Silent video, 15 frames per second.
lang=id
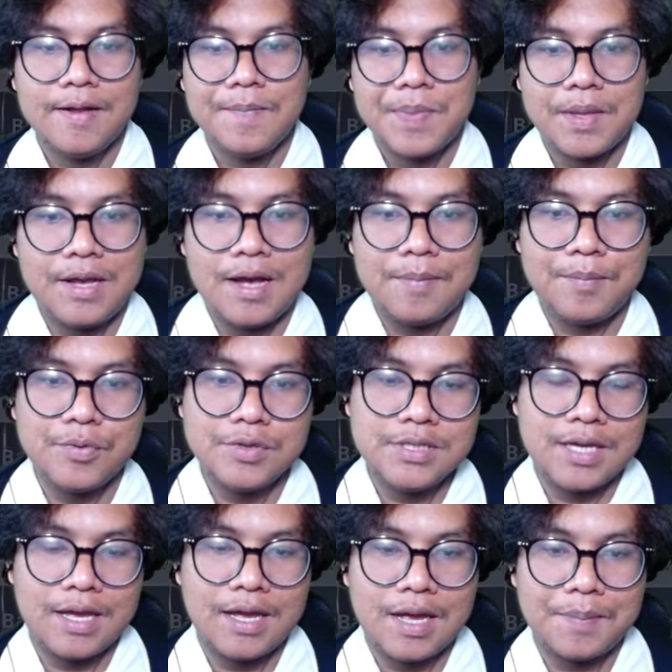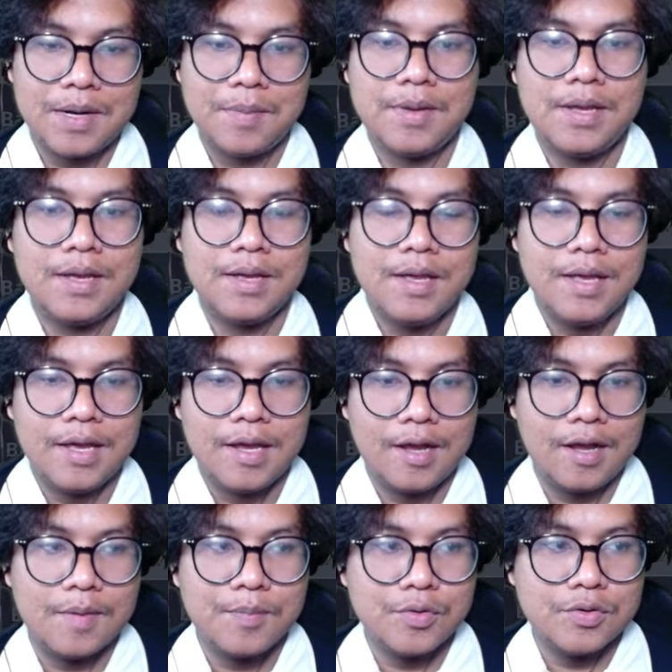nggak punya apa namanya
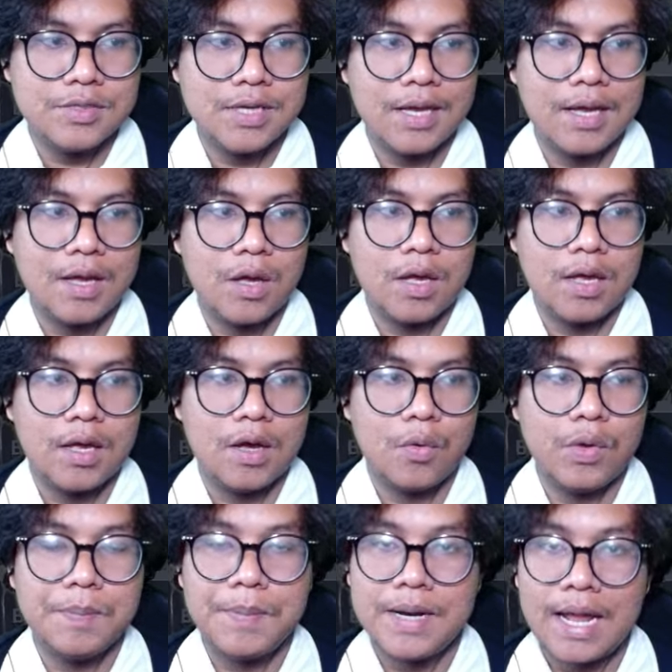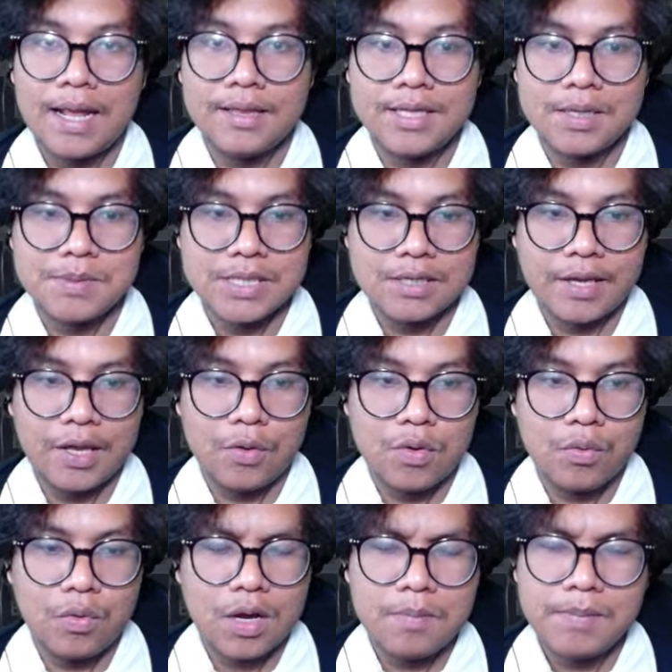nggak punya weapon hunter misalnya kayak
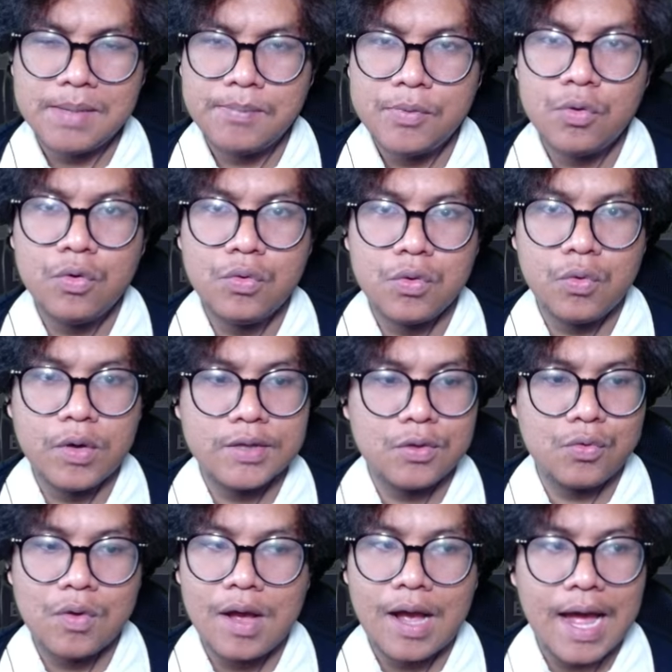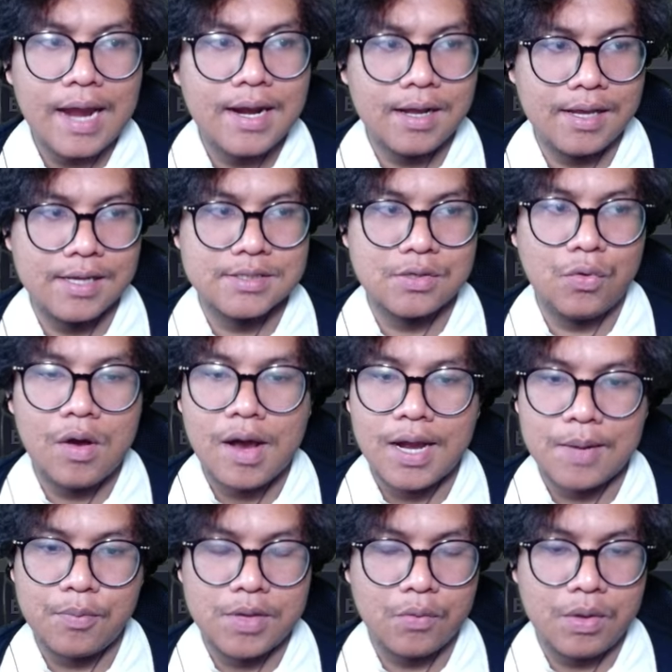gue gue kan min biung gue itu gue nggak ada guys gue nggak
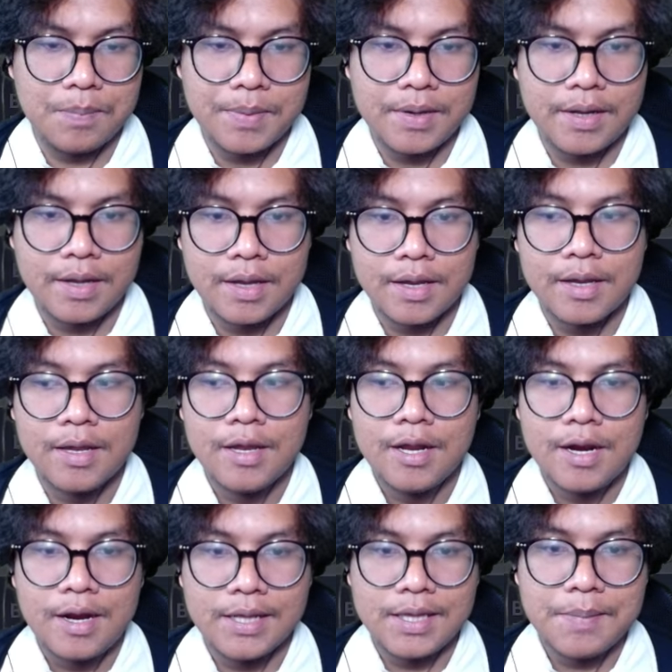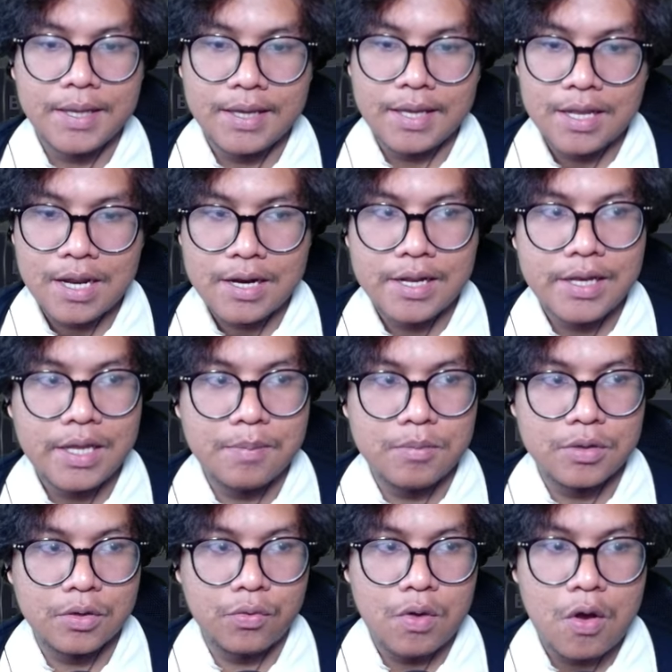ada punya weapon ya nanti pakai ginan ini
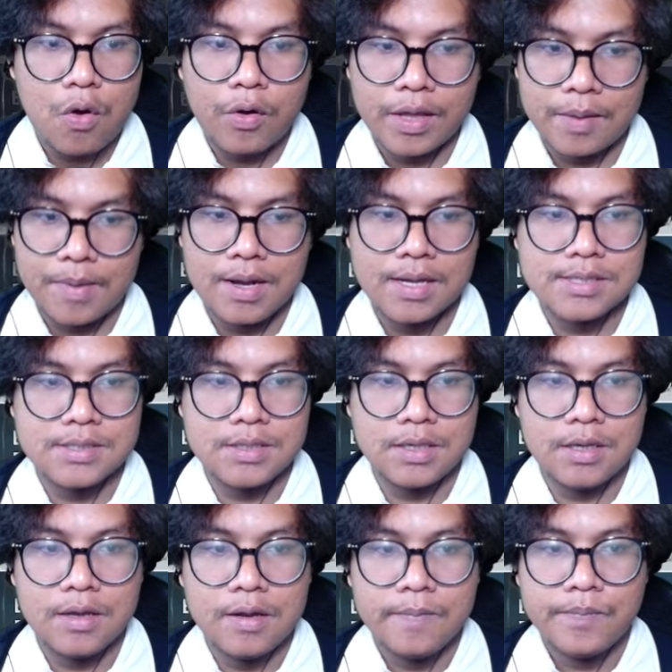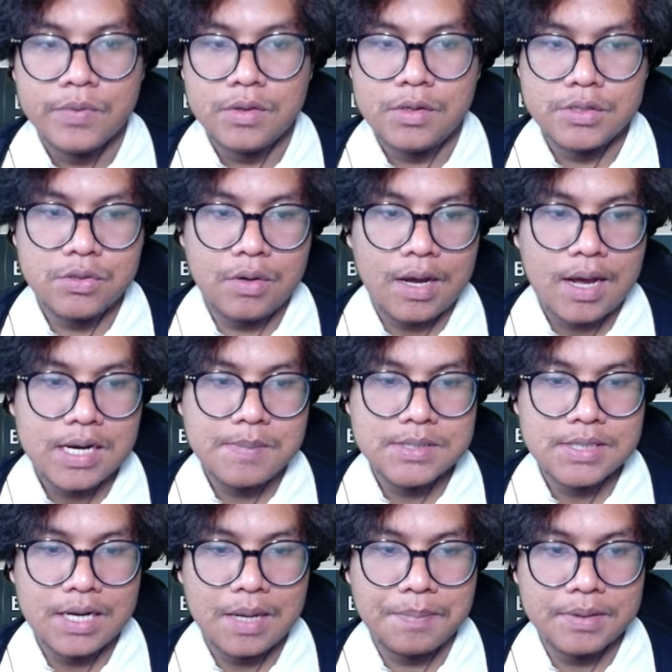menurut gue oke okay banget sih Terus juga kalian
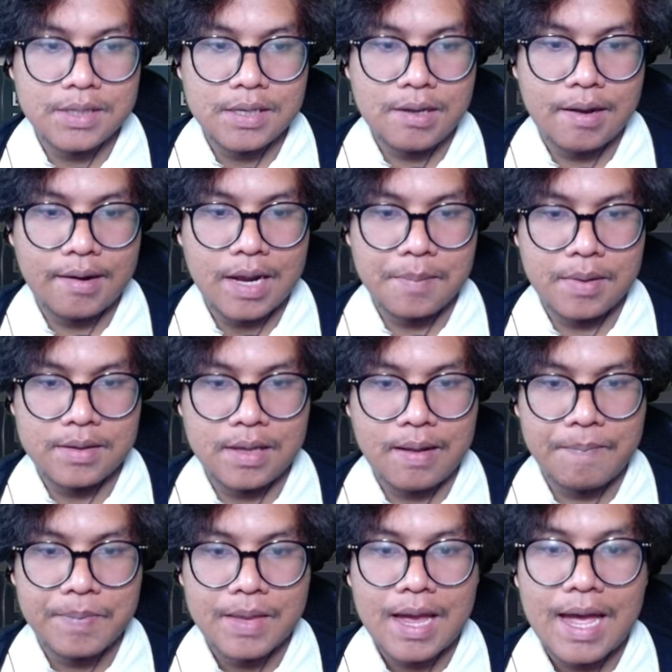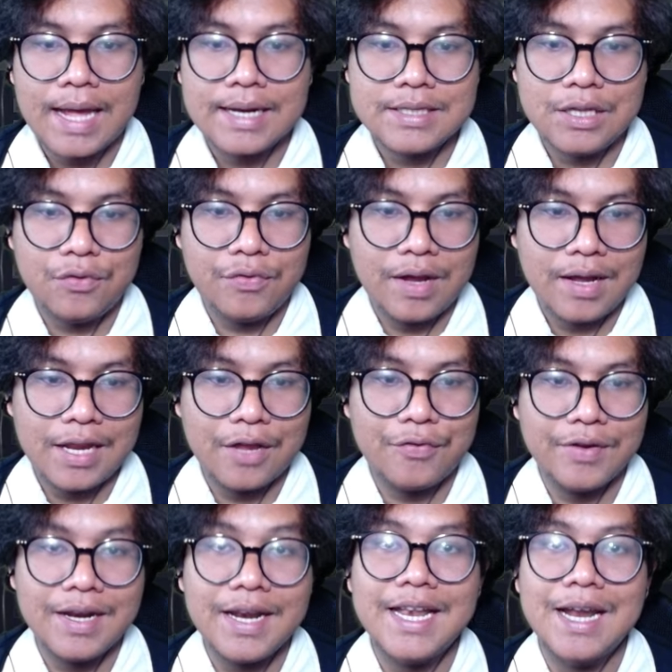bisa dapetin yang namanya artifak
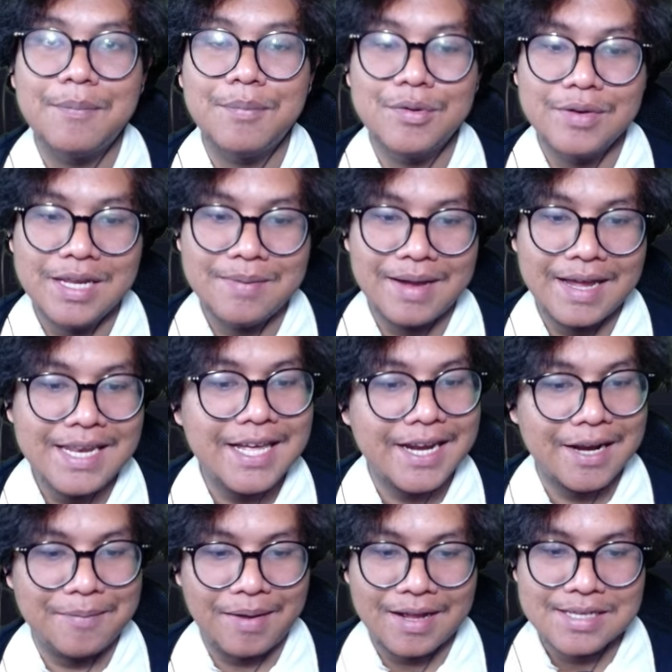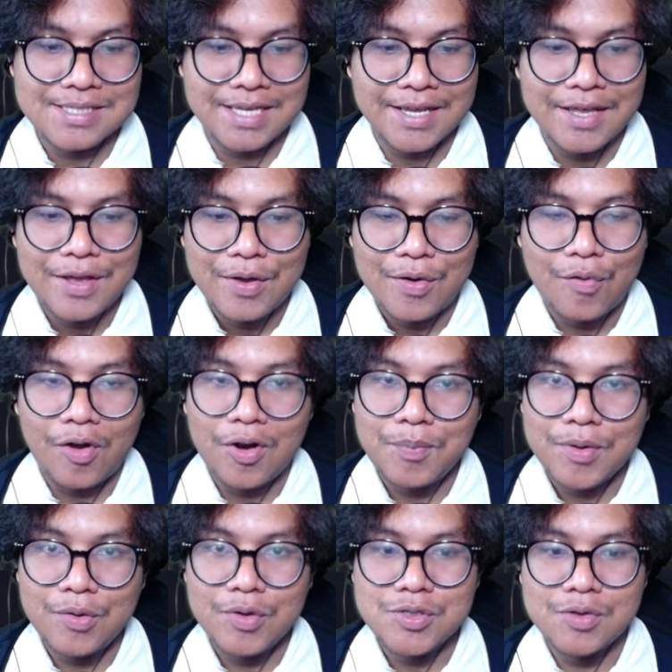level 65. Ini keren banget sih.
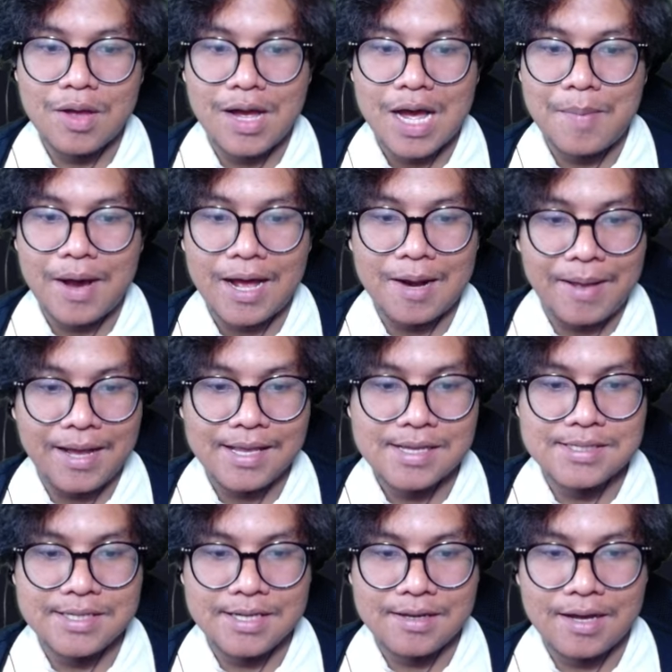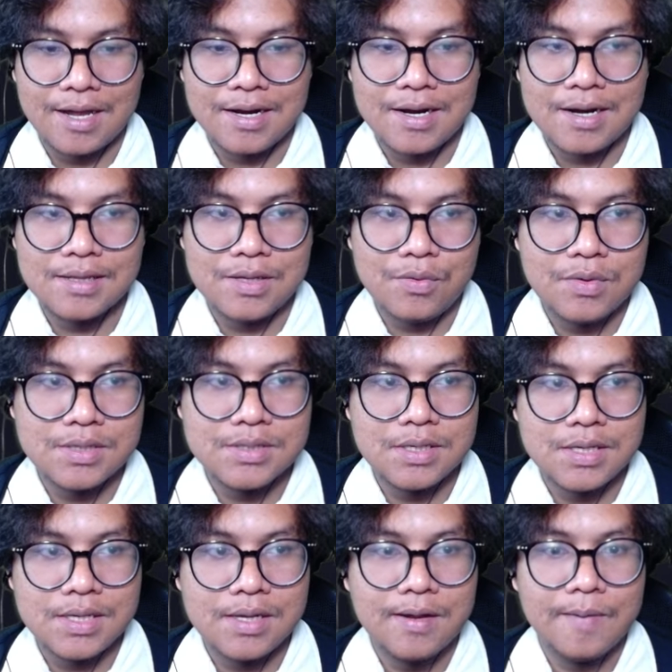Walaupun gue juga nggak bakal make sih ya karena nanti gue di
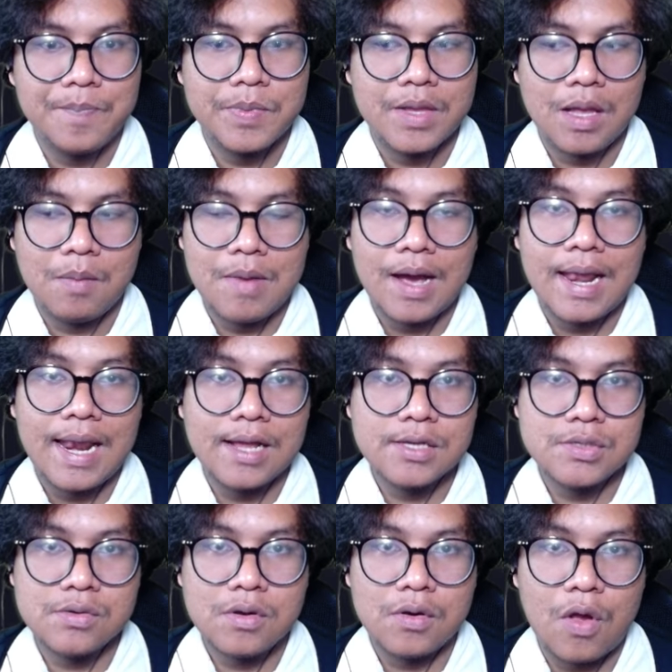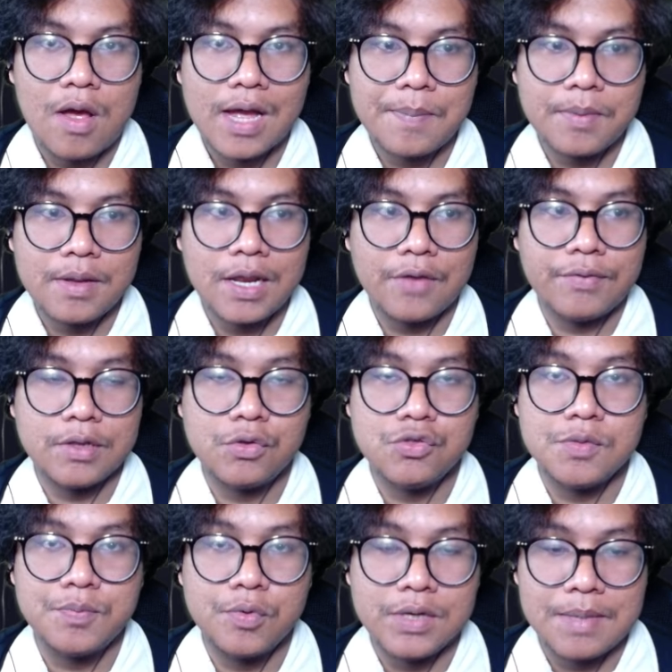sini bakal langsung longkap ke level
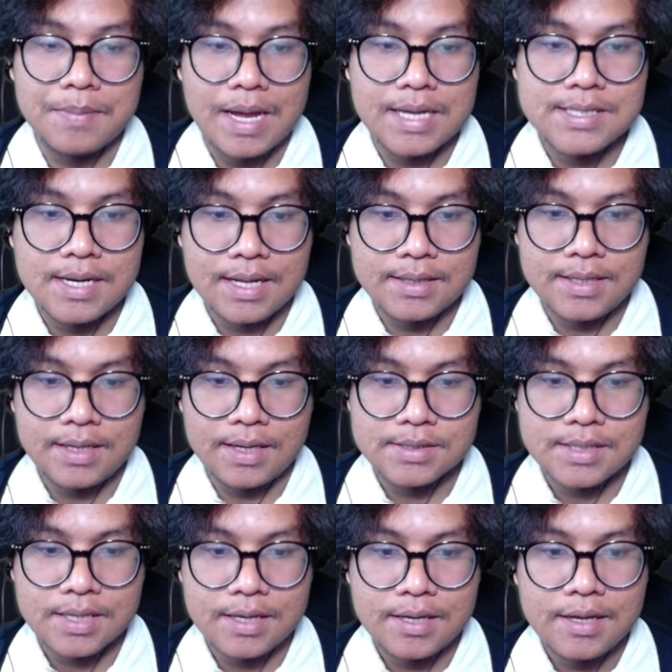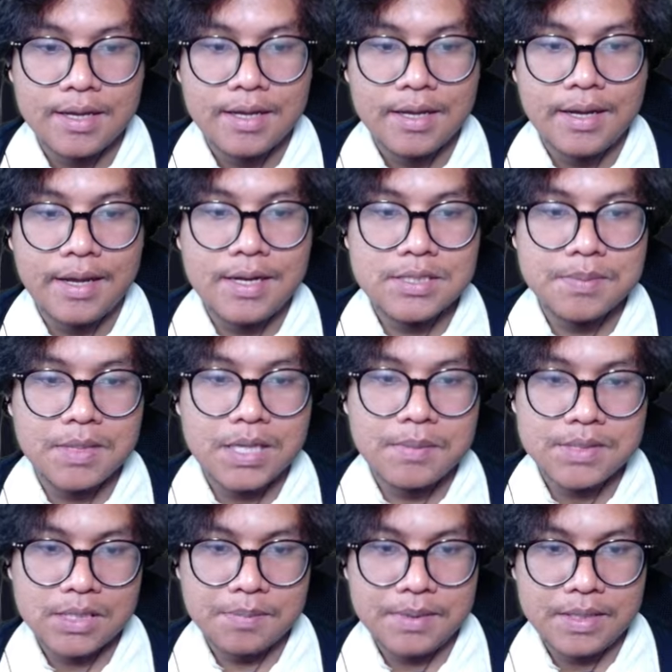75 aja nanti guys ya. Ini
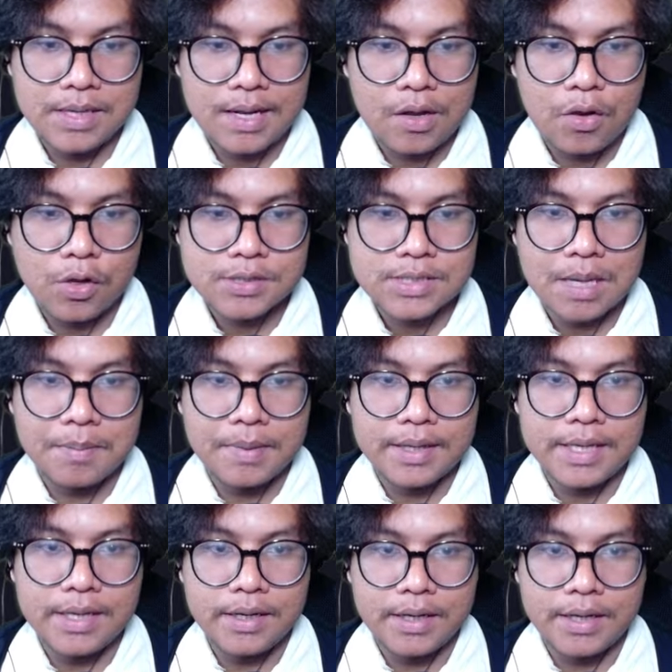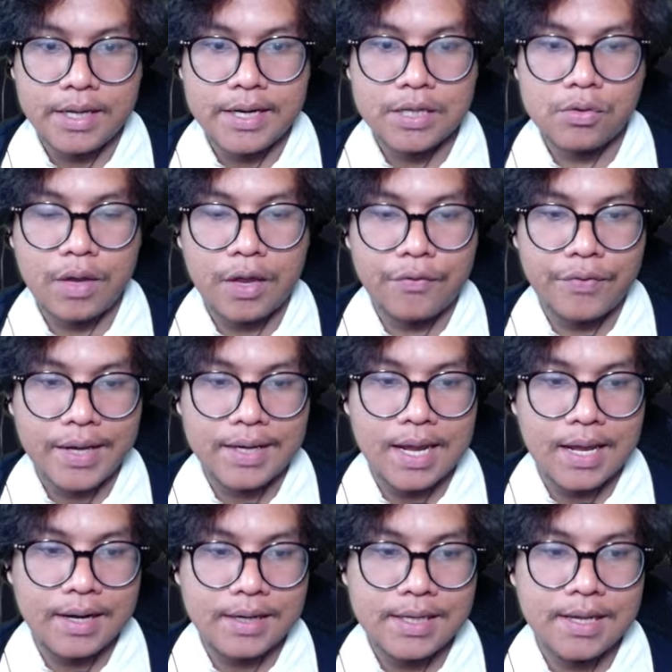sebenarnya bisa dibilang hot summer ini ini tuh efek
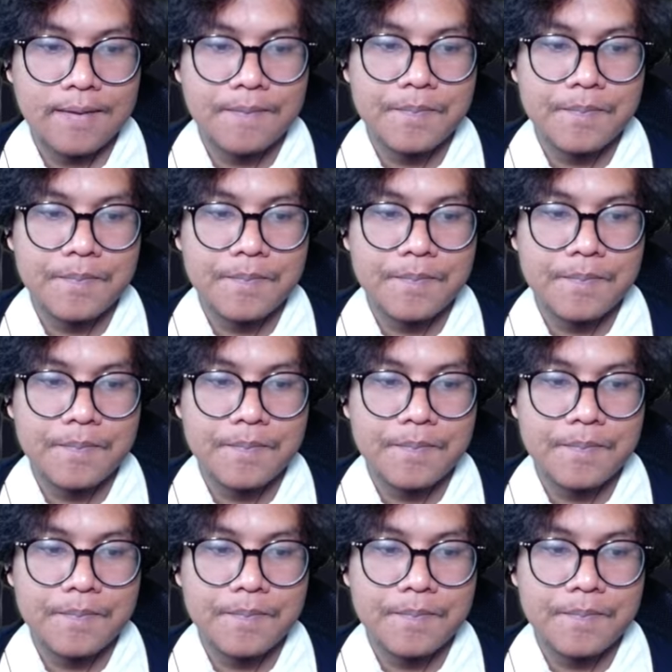dari